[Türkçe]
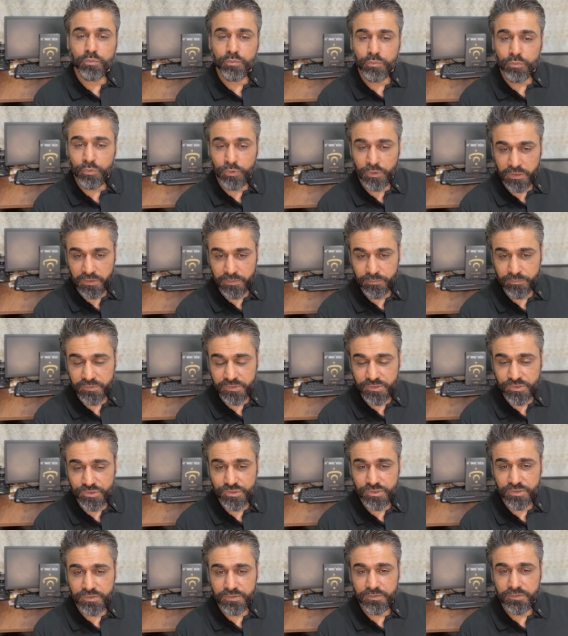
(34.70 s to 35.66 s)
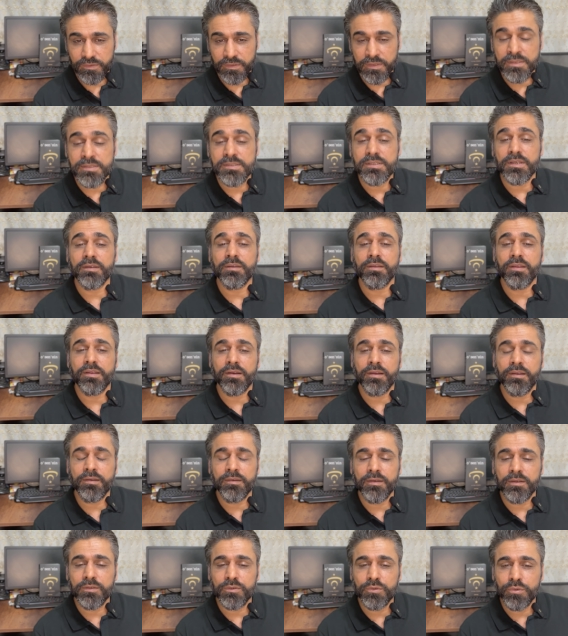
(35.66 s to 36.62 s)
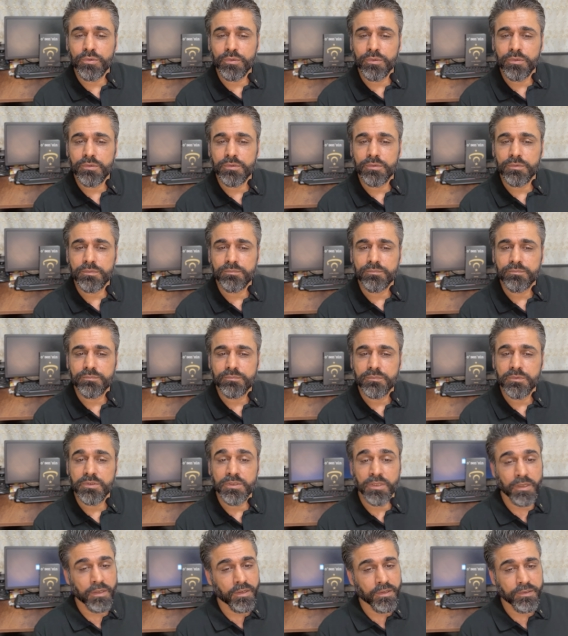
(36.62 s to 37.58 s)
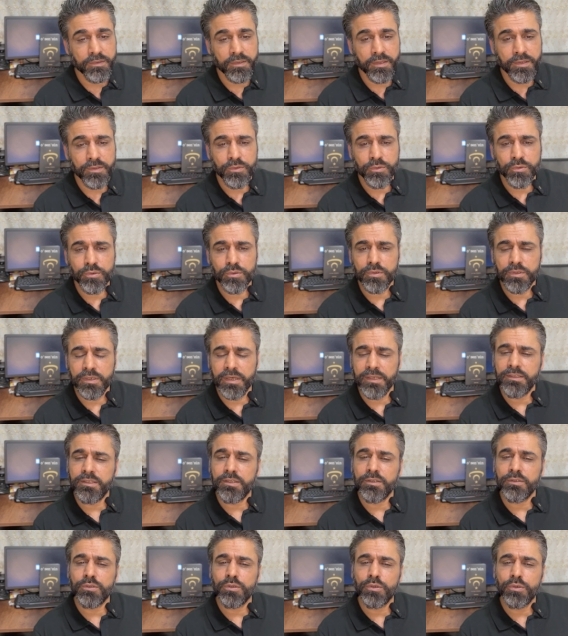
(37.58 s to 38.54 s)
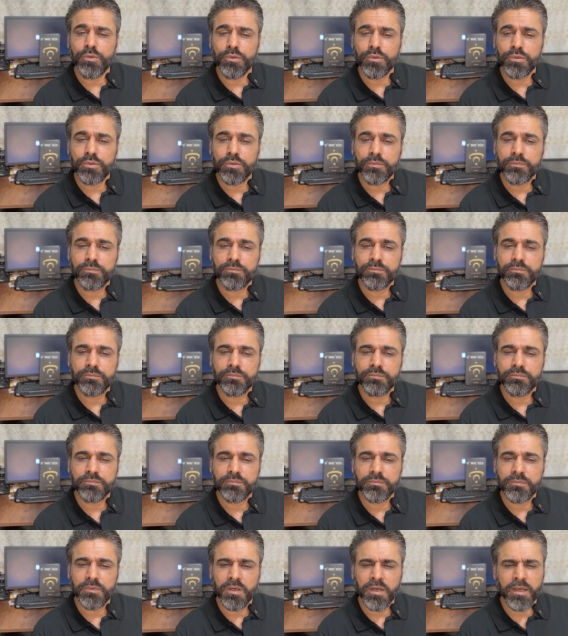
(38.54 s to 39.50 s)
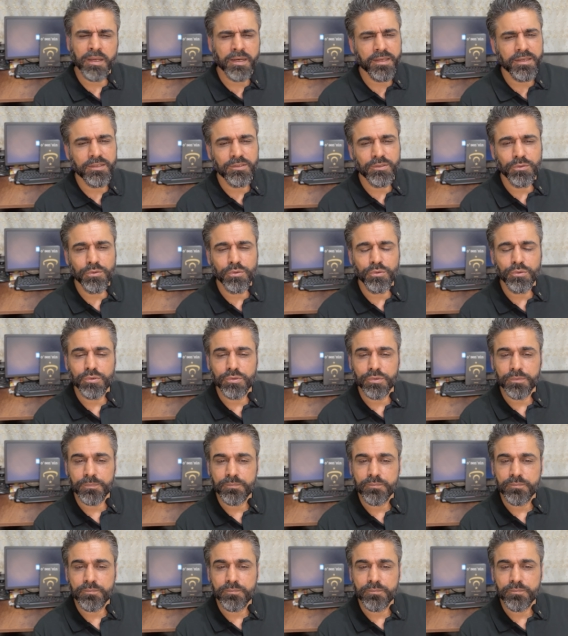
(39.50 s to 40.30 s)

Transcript: uyanmış, insanlara anlatıyor, yalanlanıyor, reddediliyor, alay ediliyor.